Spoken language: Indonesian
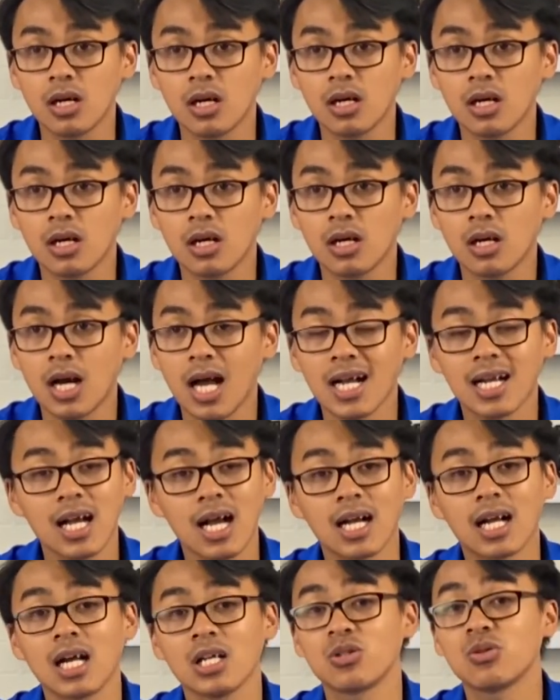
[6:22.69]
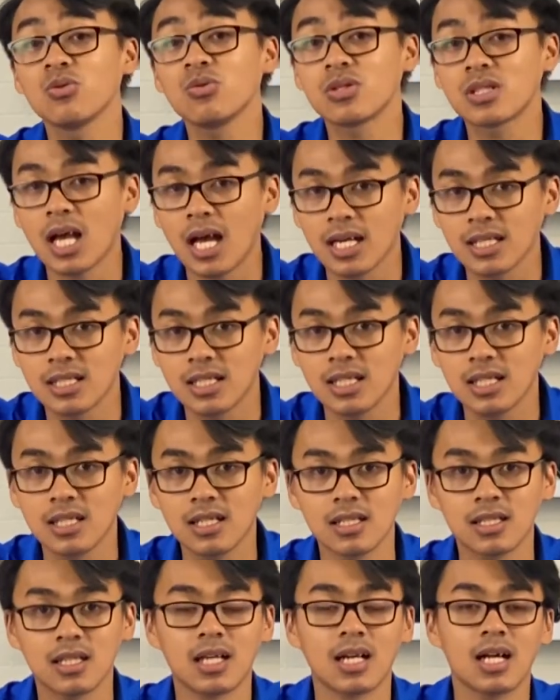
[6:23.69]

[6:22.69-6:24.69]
uh, agak-agak susah sih.